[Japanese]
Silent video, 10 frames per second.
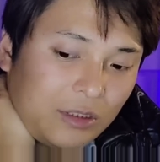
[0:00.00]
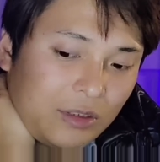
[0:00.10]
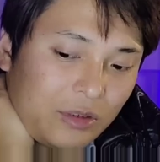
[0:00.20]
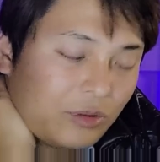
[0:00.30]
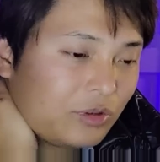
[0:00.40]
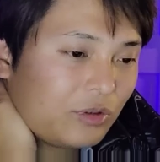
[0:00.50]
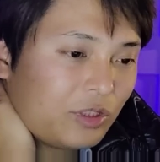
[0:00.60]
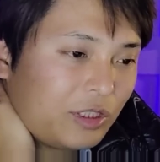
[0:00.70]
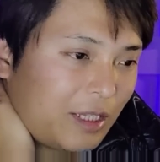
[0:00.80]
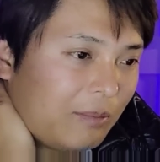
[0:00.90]
集中
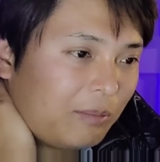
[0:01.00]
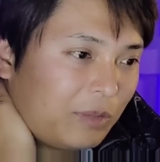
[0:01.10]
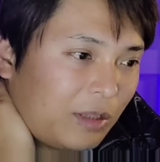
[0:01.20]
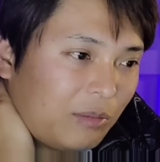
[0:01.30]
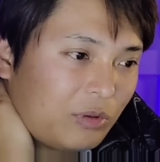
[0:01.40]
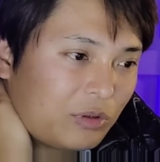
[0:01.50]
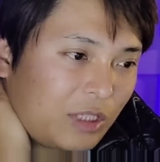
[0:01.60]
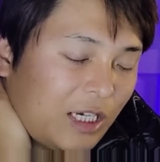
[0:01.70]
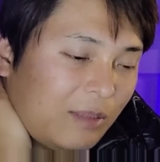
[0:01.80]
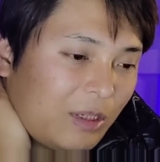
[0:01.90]
して現物を
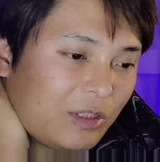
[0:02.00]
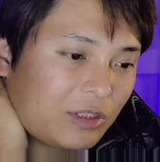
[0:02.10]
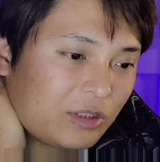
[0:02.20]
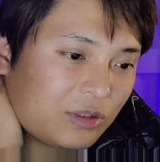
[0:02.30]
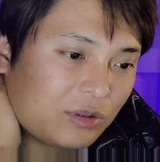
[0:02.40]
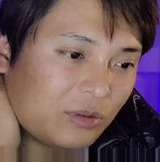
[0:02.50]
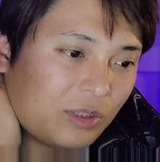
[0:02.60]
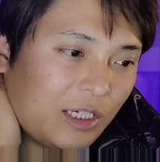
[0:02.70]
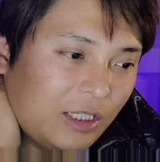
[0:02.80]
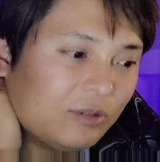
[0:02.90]
買えます
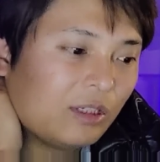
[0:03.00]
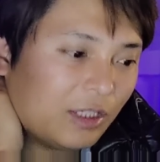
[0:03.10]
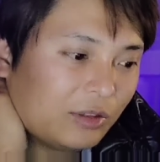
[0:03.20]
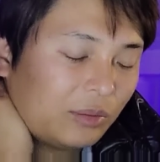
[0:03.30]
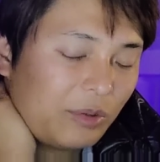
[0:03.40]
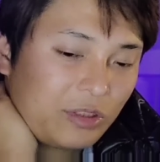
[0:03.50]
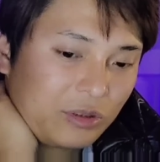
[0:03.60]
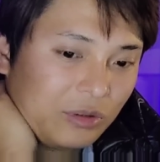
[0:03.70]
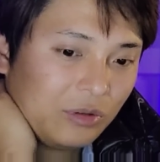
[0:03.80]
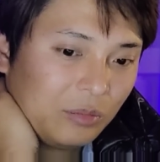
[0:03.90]
のがいいのかなと思いま
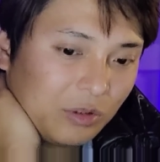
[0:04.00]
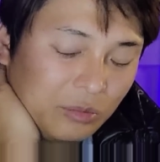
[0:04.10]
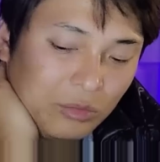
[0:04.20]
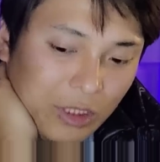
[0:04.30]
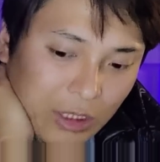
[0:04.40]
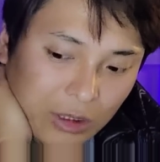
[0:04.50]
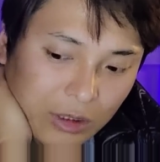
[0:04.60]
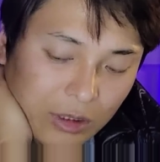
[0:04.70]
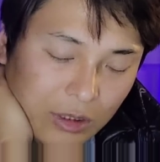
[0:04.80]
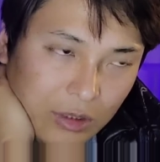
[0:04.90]
す。今日僕もね、
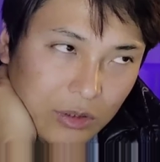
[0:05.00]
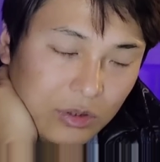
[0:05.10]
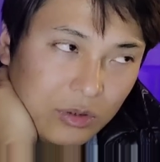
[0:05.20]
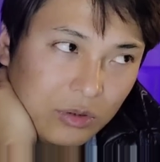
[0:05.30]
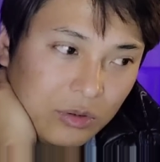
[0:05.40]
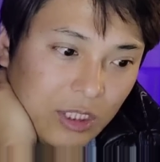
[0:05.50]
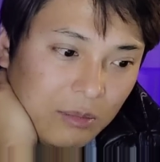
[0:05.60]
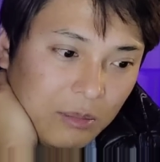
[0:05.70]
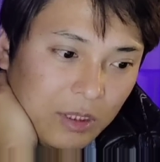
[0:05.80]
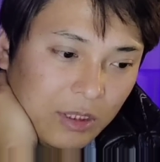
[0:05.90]
十
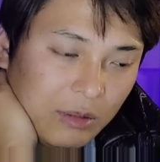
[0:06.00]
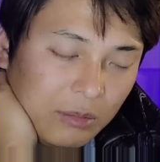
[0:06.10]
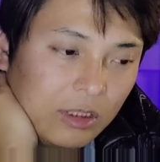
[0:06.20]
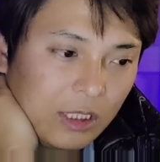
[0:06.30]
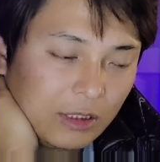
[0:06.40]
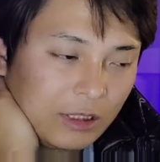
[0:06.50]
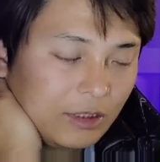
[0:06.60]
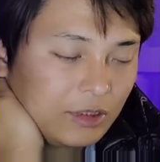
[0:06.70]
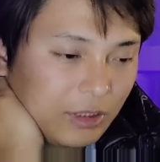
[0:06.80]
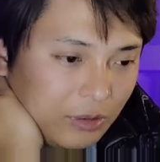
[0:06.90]
何万円分買った
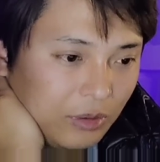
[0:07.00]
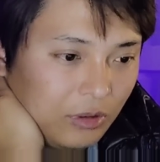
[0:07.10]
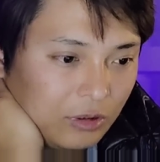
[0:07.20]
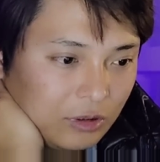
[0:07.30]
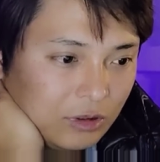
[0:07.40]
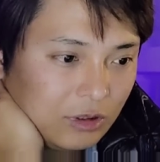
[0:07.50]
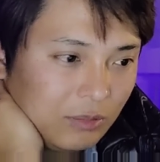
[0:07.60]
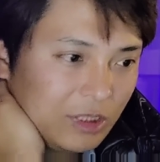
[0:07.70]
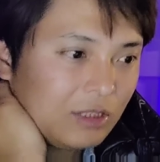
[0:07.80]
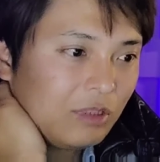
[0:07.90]
んですけど、
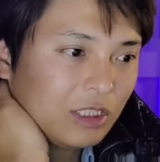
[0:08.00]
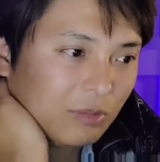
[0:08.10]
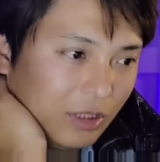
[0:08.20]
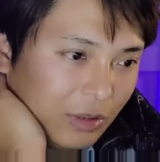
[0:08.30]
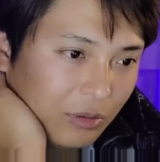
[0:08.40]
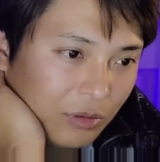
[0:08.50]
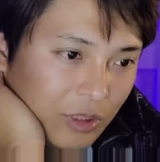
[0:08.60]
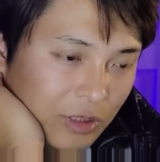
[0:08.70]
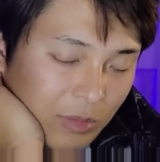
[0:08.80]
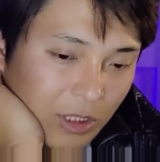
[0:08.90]
まあ、ちまちまね、この
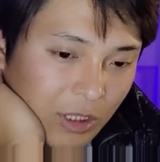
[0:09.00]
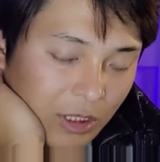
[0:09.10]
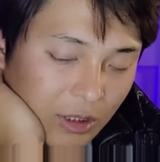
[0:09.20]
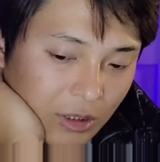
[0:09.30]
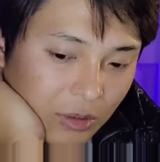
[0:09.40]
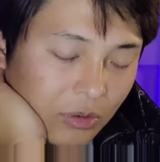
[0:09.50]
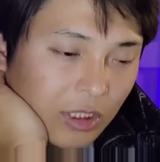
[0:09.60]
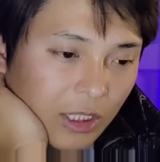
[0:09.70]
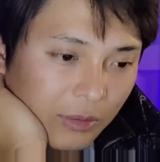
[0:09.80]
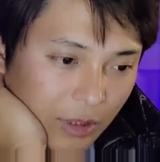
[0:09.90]
1万円ドル
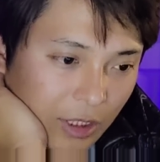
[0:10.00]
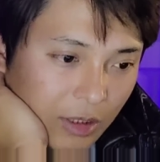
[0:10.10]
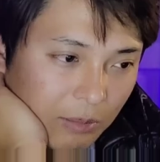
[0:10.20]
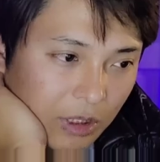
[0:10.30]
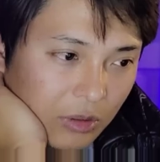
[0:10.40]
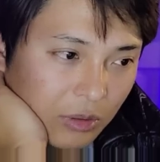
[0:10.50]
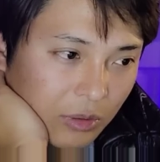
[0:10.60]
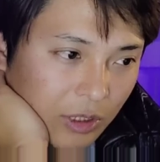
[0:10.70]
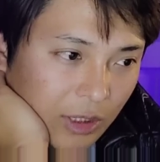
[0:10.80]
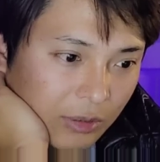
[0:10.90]
台のね、
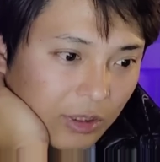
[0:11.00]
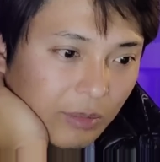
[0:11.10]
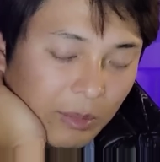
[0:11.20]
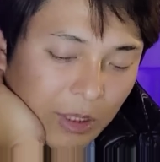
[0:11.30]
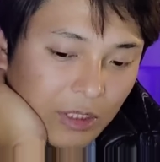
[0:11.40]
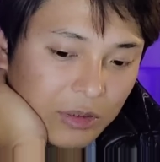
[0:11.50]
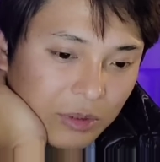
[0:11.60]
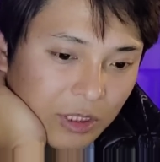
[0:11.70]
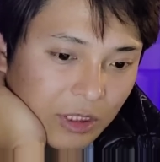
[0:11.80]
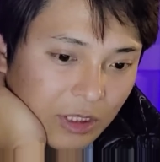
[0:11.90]
ビットコイン買っとけば、まあ
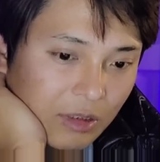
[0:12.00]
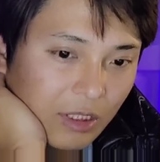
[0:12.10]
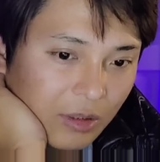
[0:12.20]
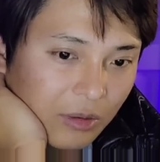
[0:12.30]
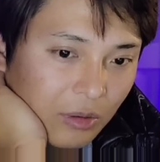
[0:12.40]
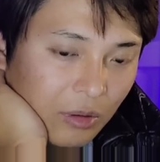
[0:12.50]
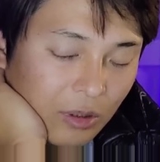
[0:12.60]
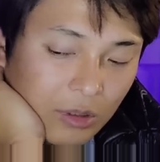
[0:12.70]
将来的には結構、